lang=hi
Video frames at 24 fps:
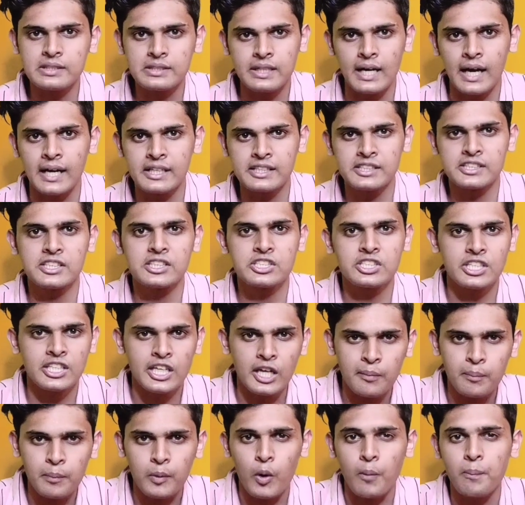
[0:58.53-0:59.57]
स्ट्रैटेजी चाहिए
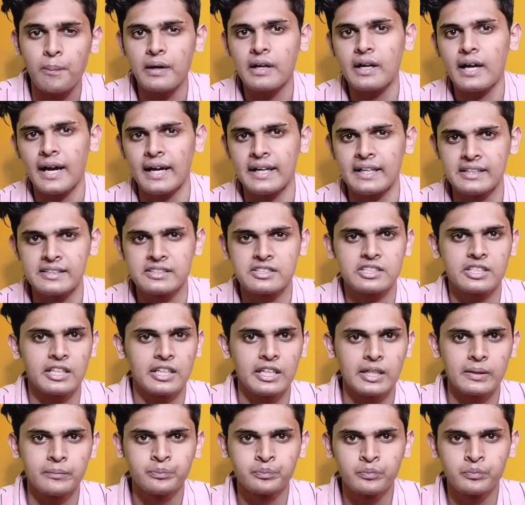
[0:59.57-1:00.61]
एक प्रॉपर गाइडेंस चाहिए